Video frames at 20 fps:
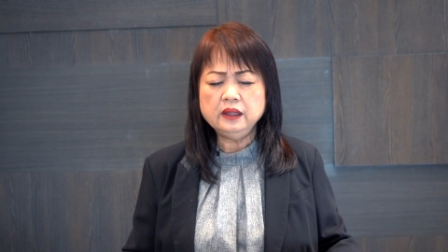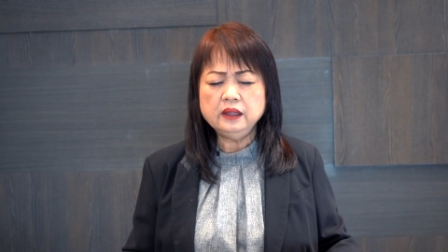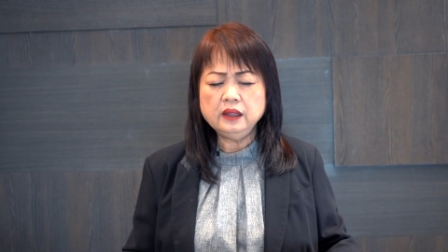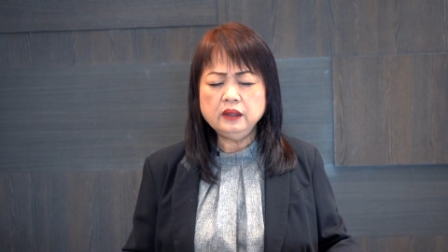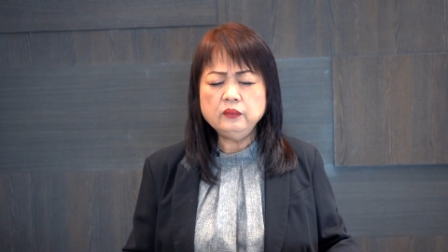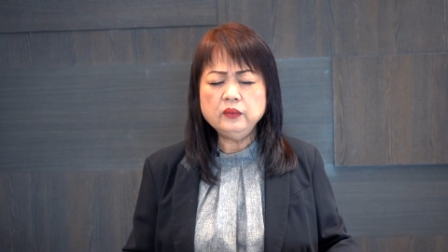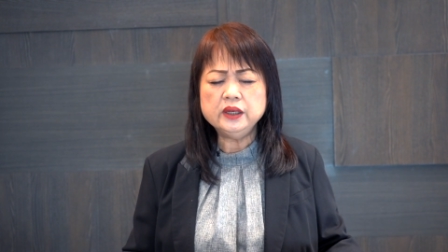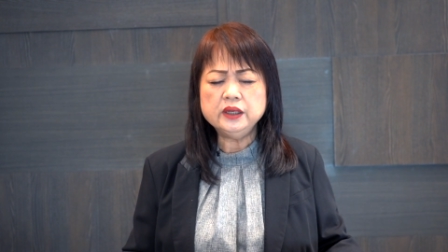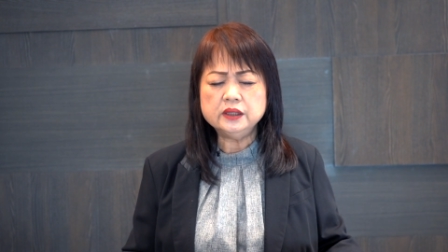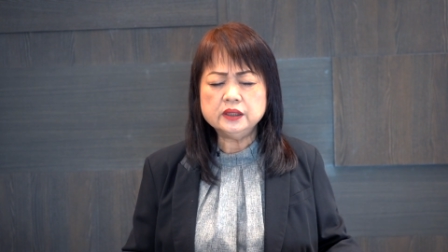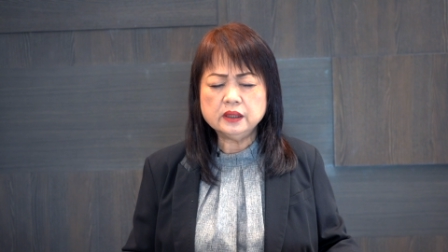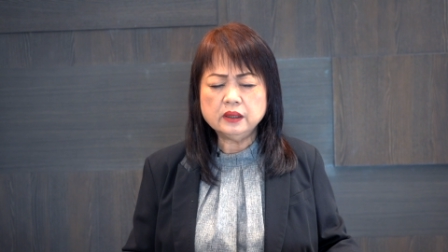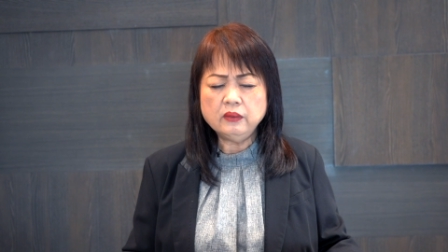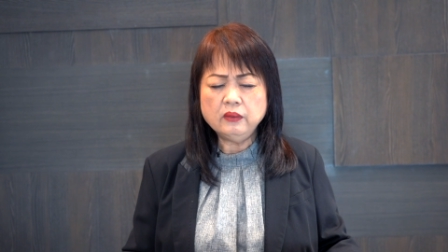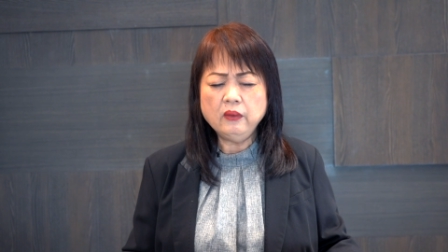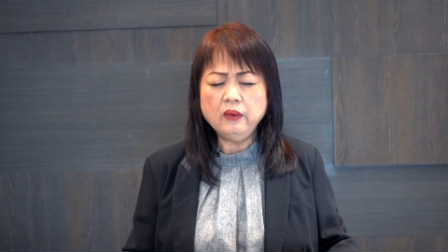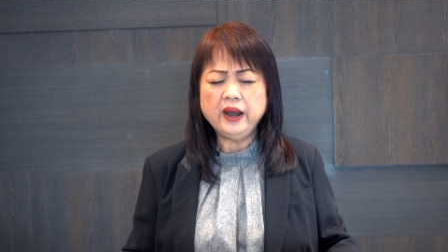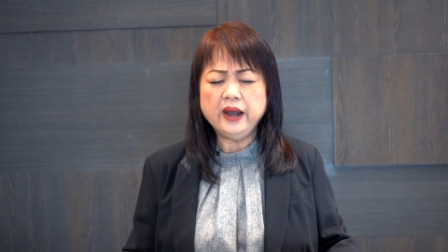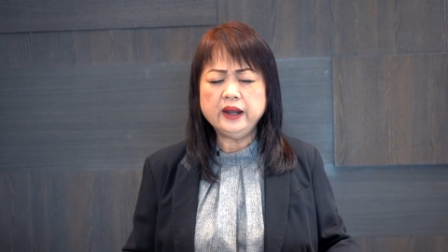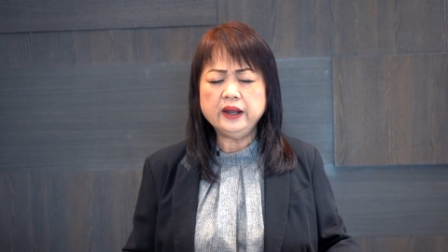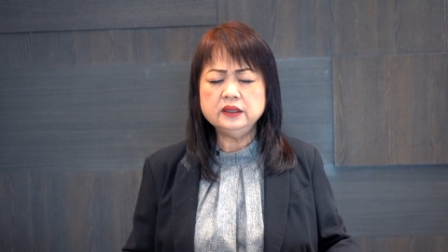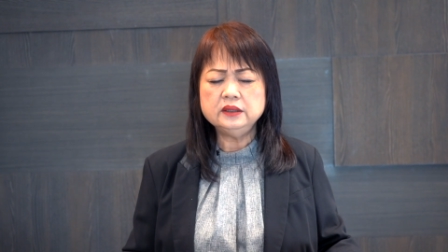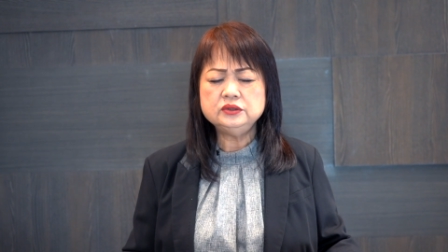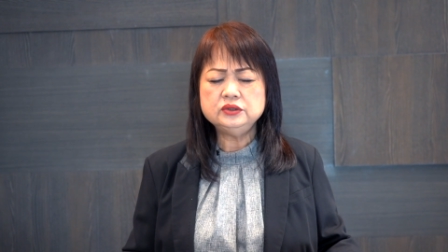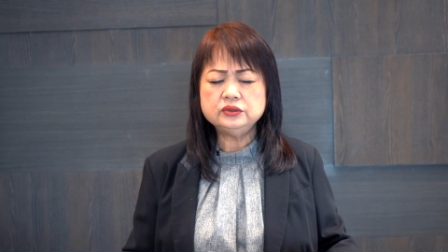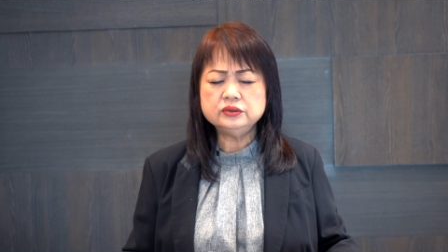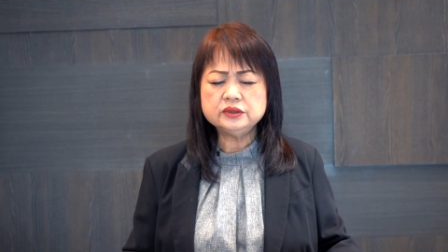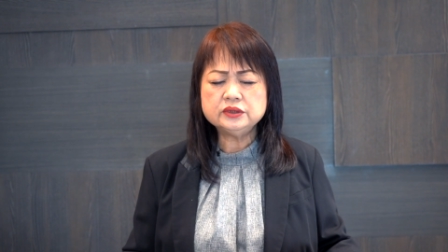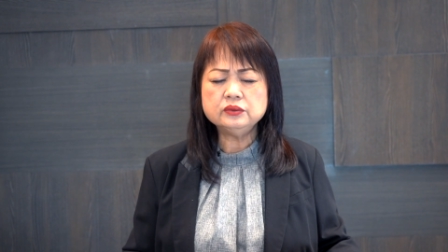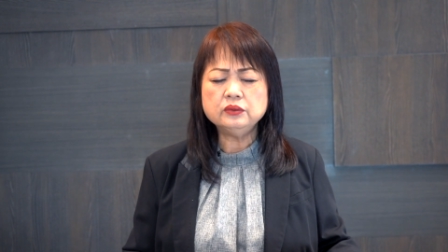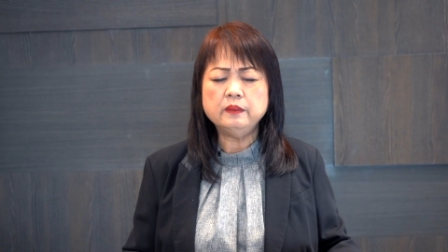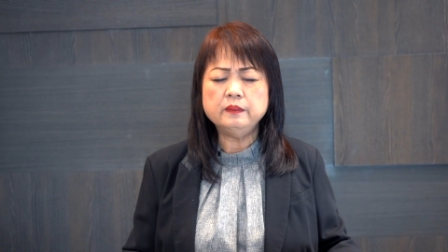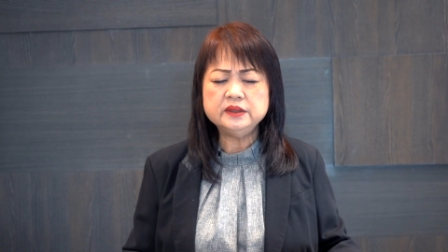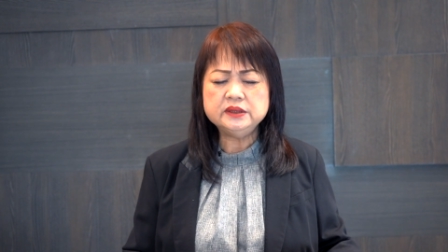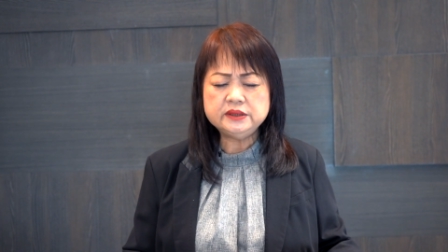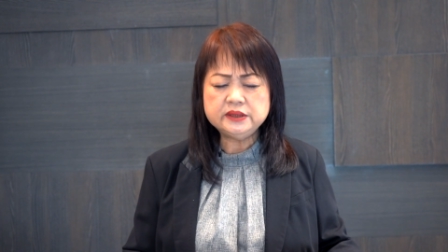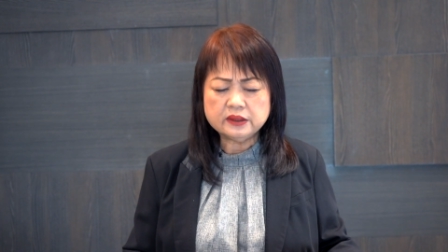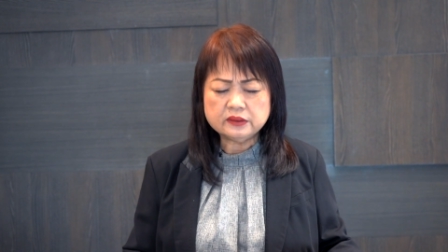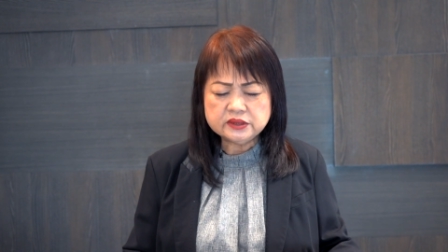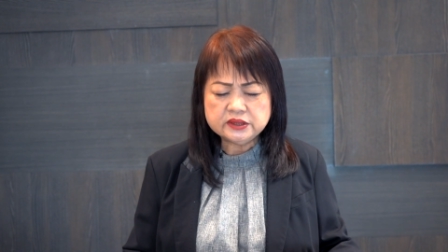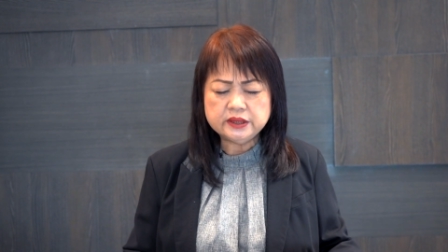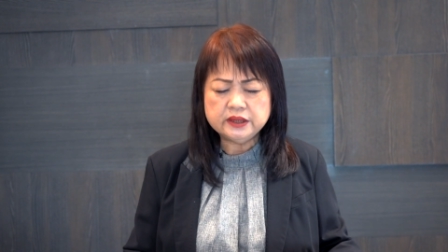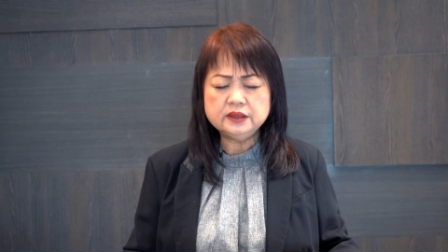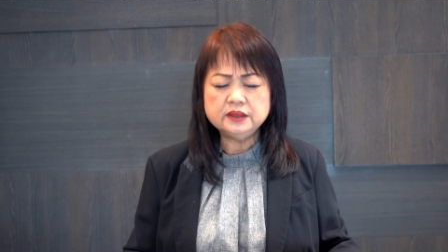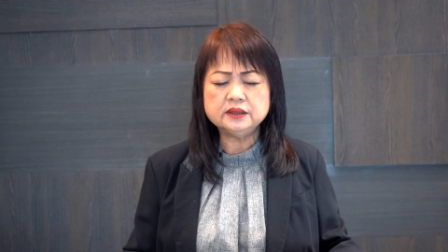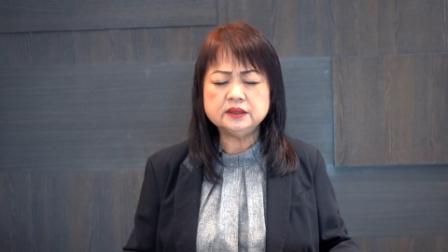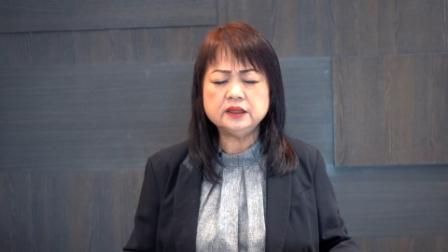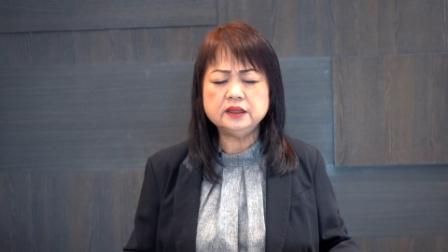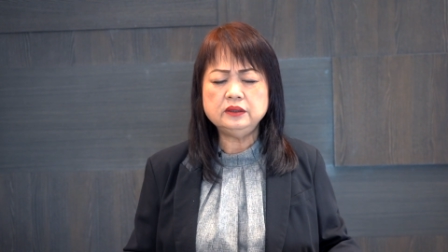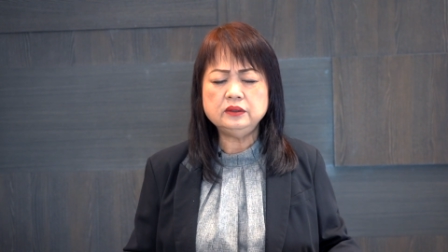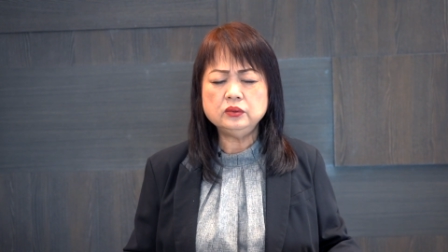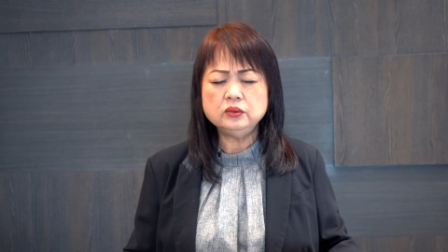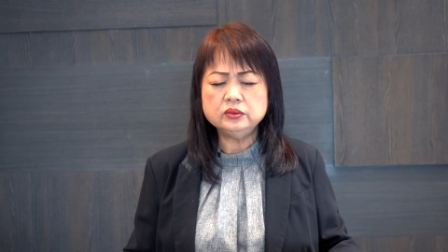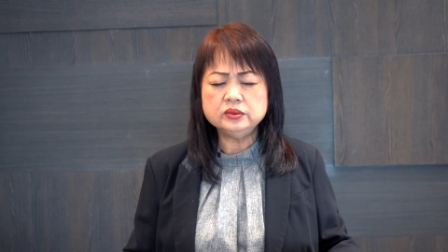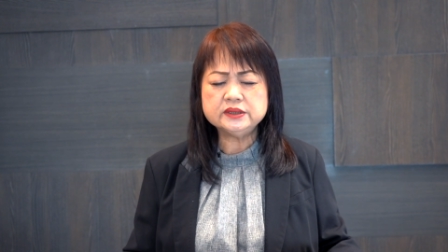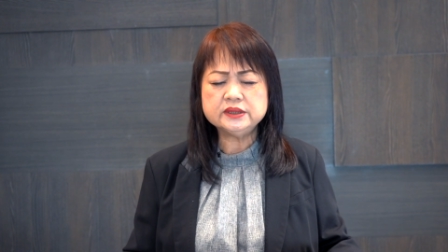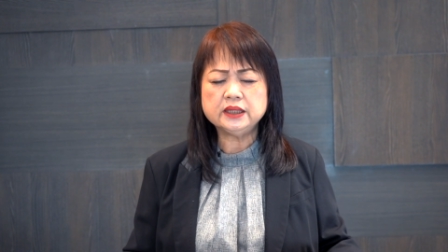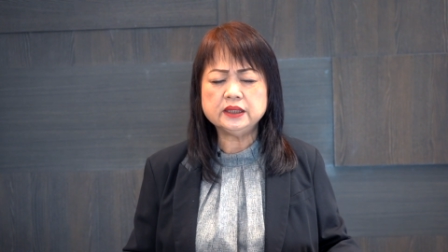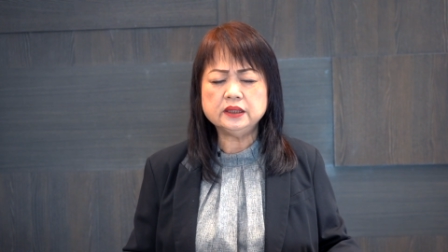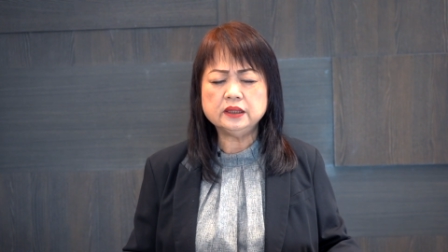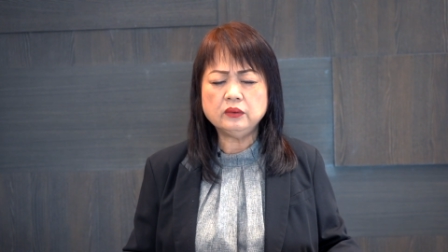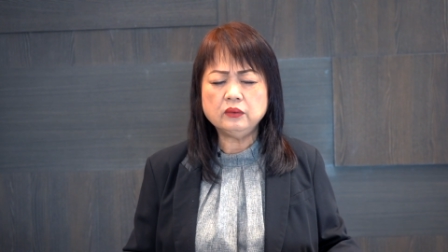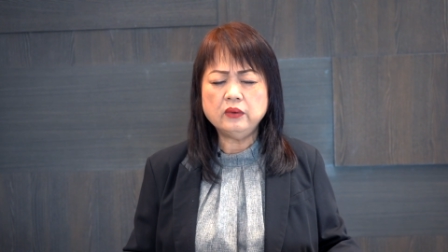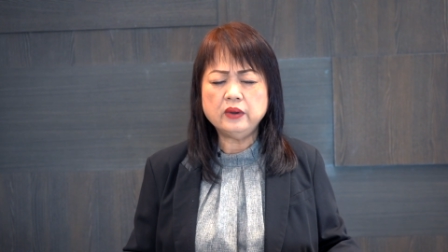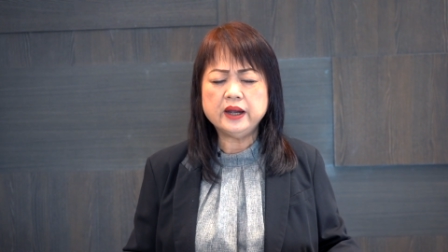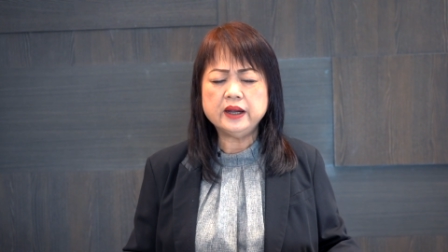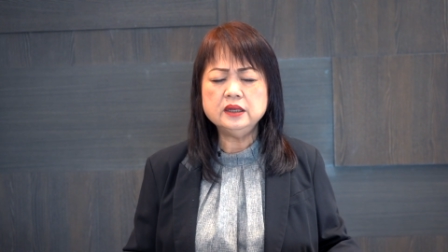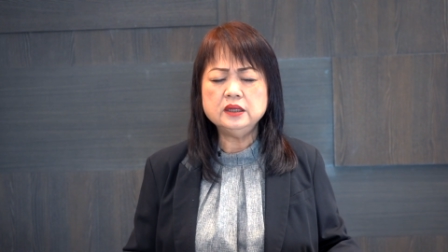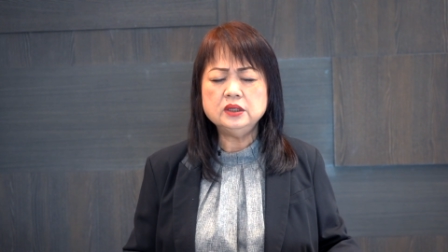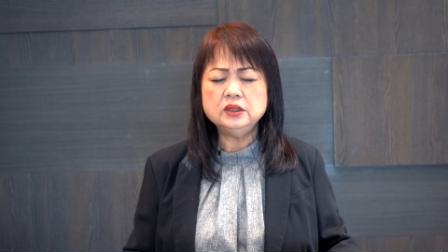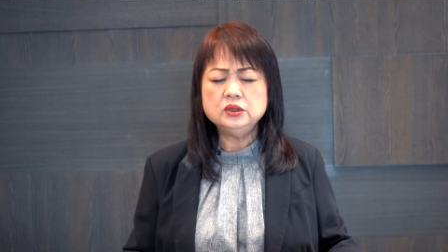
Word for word: 因为你的话就是我们脚前的灯，路上的光。